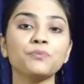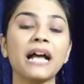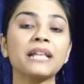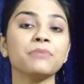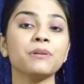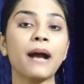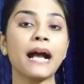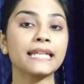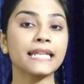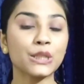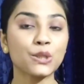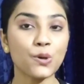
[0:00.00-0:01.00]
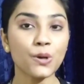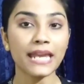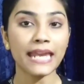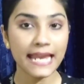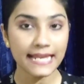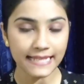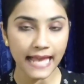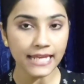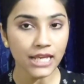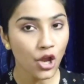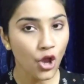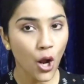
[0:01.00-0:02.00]
उत्पाद विभाग के दो
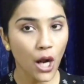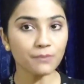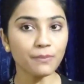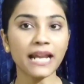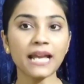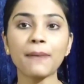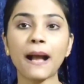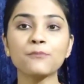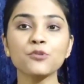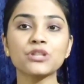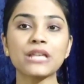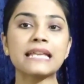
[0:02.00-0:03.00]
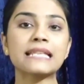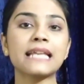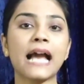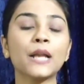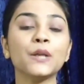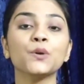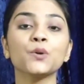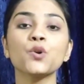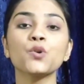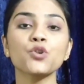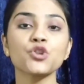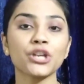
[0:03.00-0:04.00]
आई और बड़ा बाबू सहित चार
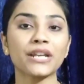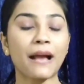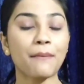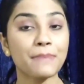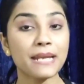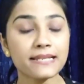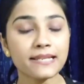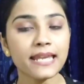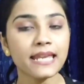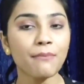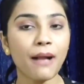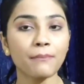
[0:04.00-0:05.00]
लोगों को शराब बेचने के